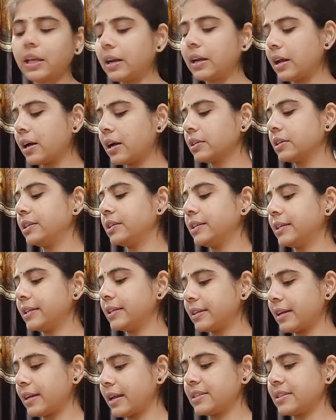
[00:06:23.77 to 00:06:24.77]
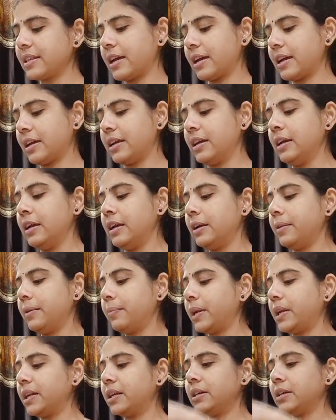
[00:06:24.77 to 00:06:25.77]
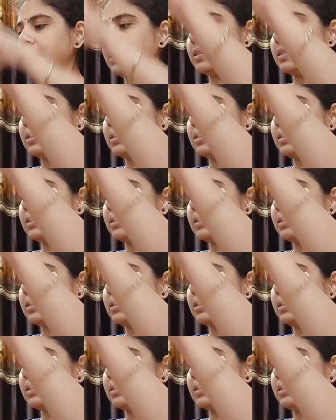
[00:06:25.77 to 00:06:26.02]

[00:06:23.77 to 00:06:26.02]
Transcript: ना कि ये कैसा है मैंने